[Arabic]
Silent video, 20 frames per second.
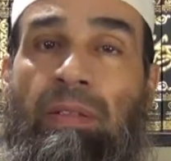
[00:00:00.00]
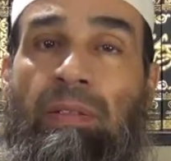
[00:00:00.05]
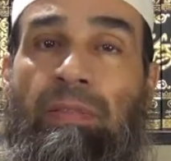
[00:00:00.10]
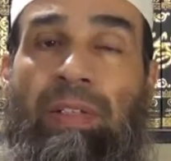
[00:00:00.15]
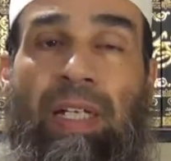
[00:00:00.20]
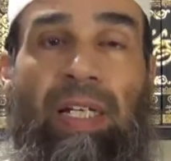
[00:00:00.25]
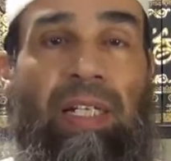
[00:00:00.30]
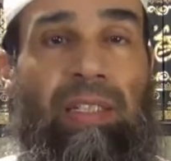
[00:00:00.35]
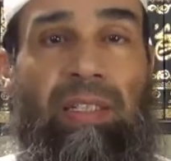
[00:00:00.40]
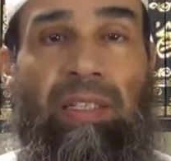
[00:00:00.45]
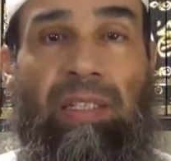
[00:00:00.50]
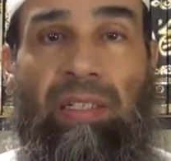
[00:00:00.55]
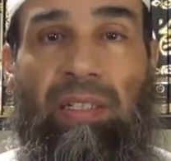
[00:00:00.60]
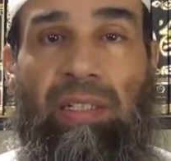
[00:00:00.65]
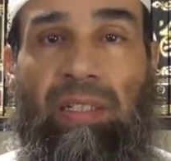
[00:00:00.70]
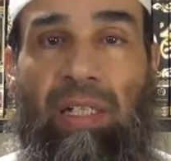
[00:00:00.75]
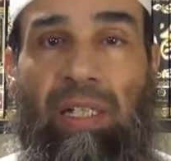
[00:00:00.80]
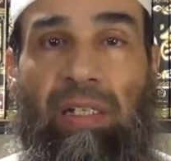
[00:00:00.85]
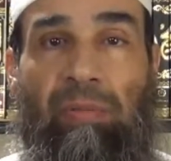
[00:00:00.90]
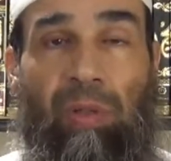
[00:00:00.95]

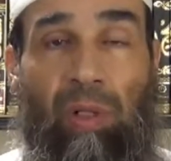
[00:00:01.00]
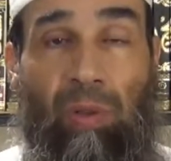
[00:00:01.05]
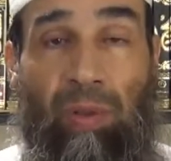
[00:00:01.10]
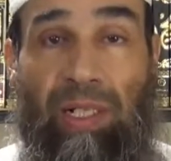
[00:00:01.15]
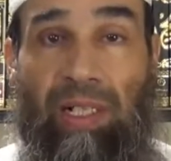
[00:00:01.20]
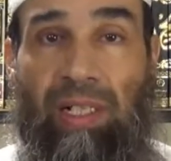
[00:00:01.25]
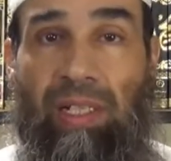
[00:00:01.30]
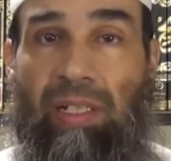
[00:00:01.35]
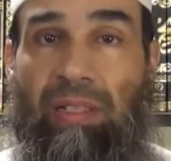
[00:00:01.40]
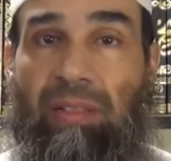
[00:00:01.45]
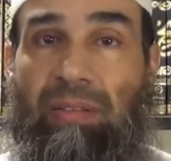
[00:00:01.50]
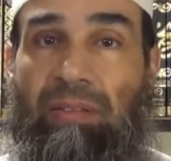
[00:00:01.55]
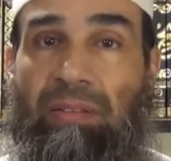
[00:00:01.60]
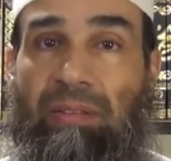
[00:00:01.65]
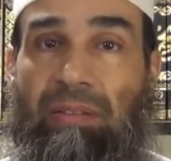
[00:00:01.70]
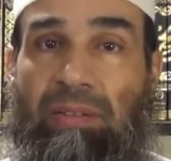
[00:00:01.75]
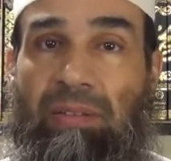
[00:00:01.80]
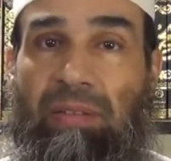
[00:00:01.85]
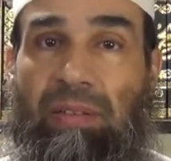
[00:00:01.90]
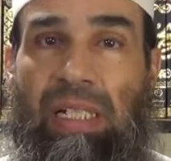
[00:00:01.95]
فهذه المواقع
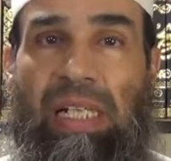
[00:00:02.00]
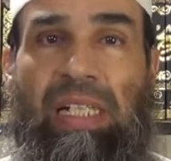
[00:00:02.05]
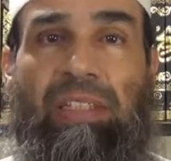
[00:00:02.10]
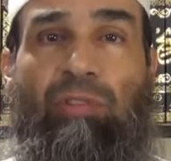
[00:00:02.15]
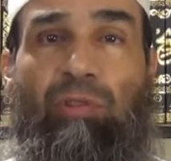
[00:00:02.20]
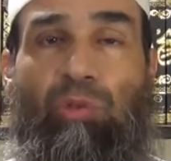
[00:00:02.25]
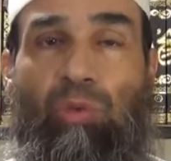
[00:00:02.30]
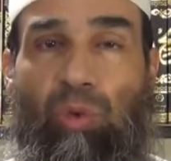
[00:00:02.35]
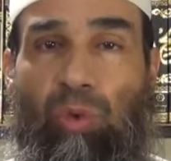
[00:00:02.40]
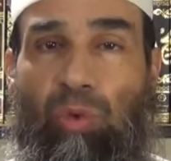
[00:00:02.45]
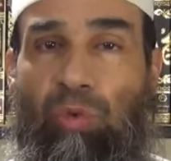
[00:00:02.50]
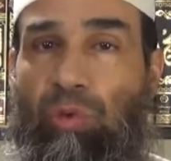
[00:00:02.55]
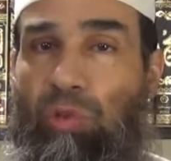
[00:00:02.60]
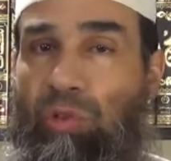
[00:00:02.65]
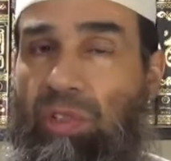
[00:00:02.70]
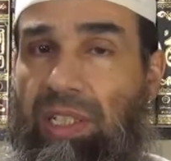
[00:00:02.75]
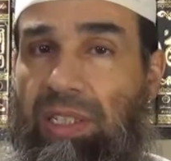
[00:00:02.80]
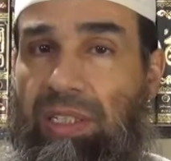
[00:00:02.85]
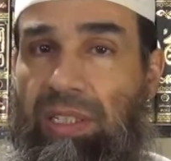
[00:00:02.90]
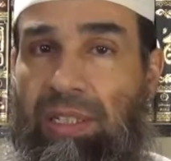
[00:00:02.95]
لا تترك
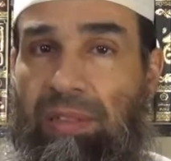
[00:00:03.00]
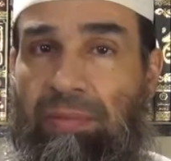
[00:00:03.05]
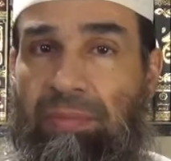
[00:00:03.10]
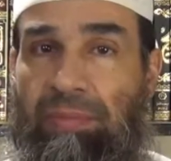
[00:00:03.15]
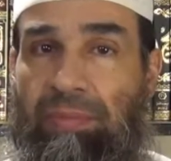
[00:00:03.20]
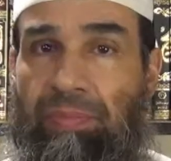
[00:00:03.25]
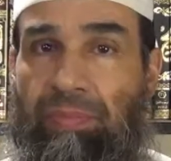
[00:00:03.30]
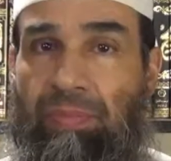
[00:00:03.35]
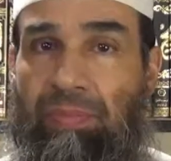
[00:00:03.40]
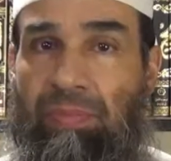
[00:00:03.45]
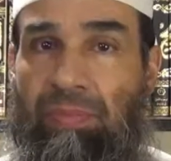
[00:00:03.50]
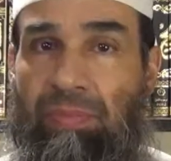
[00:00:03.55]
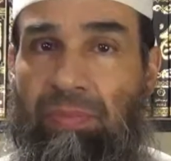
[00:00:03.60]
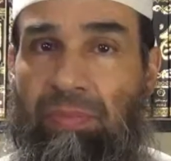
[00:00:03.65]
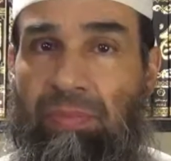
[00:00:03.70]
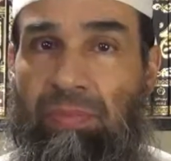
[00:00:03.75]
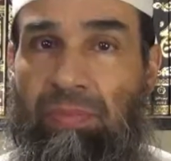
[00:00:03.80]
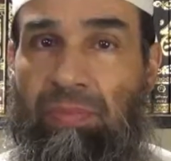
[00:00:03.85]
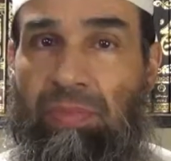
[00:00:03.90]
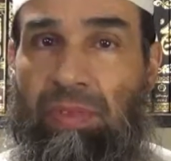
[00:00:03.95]
فرصة
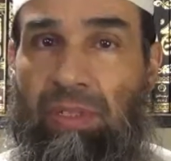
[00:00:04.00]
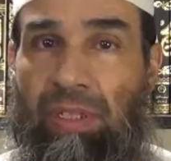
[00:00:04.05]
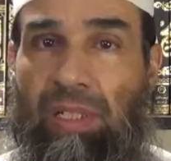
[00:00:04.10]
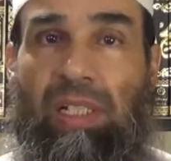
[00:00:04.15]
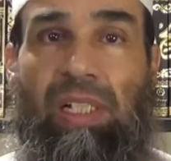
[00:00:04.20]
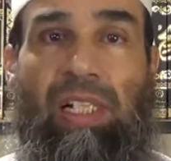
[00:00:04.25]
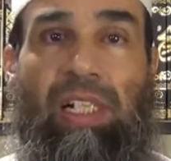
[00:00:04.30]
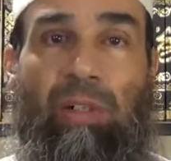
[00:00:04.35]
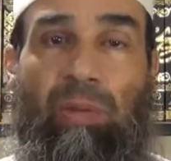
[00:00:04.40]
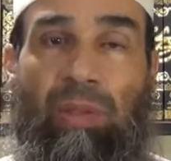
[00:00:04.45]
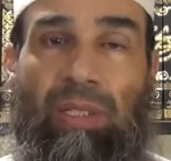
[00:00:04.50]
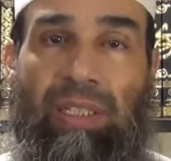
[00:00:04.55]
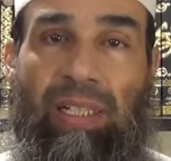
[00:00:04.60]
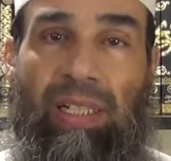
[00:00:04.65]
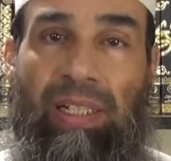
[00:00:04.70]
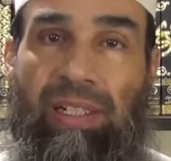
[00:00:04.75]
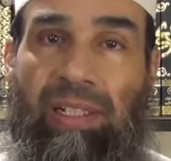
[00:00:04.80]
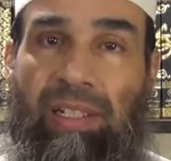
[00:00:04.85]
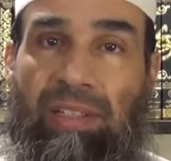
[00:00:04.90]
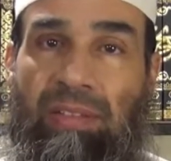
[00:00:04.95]
إلا
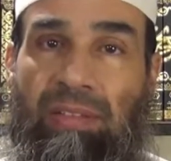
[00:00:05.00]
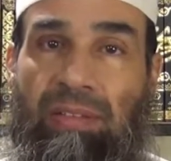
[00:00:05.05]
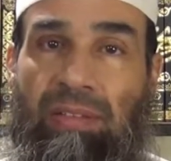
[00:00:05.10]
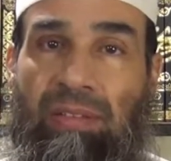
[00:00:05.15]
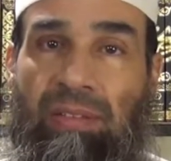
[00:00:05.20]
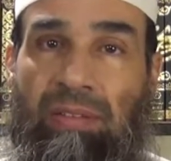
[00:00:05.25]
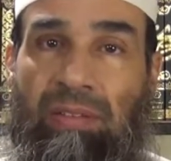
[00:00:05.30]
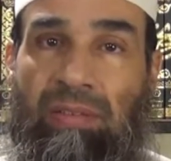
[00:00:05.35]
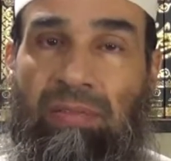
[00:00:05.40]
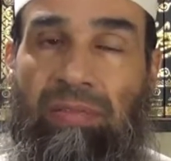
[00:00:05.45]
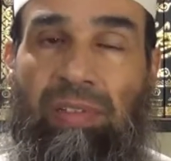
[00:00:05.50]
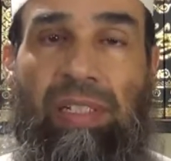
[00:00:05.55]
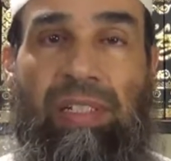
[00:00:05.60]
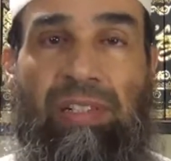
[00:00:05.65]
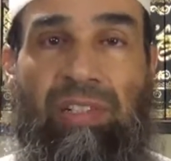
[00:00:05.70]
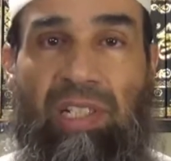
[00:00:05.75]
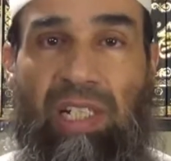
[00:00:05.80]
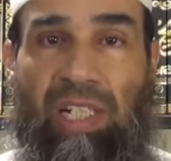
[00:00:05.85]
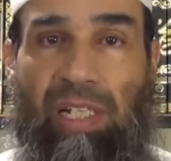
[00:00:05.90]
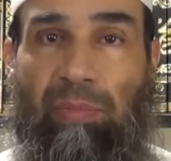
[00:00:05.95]
وطعنت في
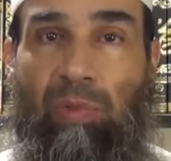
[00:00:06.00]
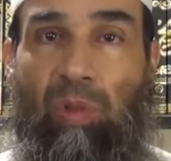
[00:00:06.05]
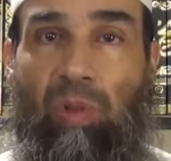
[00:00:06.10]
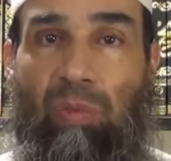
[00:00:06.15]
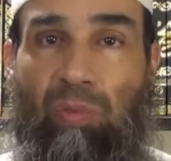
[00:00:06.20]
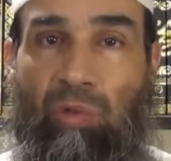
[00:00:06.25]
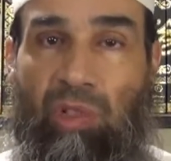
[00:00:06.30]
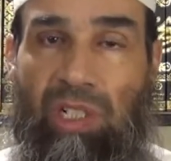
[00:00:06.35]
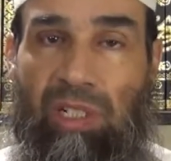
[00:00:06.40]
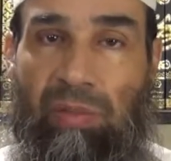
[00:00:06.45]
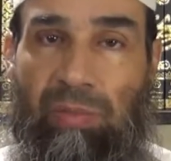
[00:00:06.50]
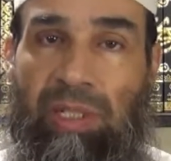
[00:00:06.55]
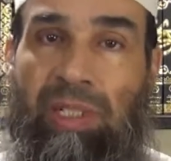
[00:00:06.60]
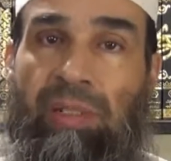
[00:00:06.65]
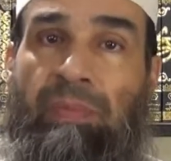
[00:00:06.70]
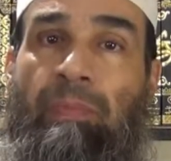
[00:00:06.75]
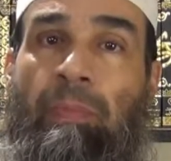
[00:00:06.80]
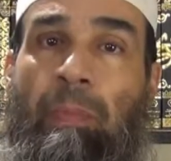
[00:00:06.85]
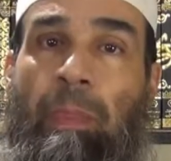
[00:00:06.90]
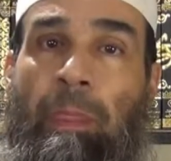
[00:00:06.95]
الإسلام
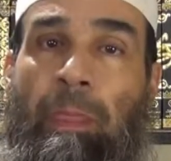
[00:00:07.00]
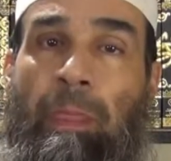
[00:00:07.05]
والمسلمين